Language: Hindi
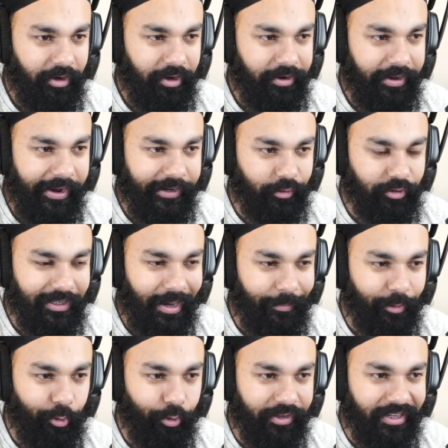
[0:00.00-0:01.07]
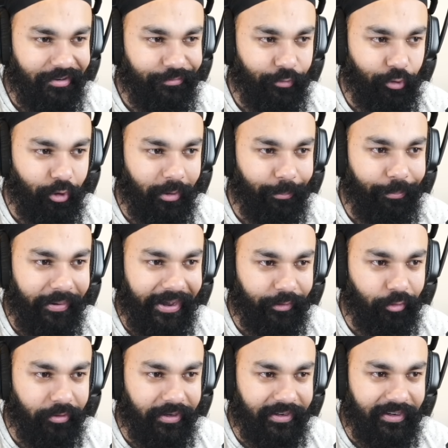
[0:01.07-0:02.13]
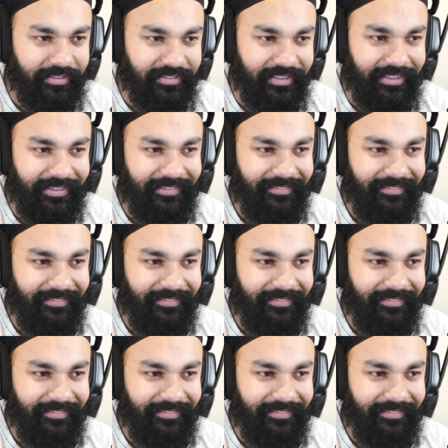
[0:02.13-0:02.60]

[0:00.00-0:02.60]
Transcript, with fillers: और आए तो यहाँ पर हो रही है फुल ऑन बाइकों की रेसे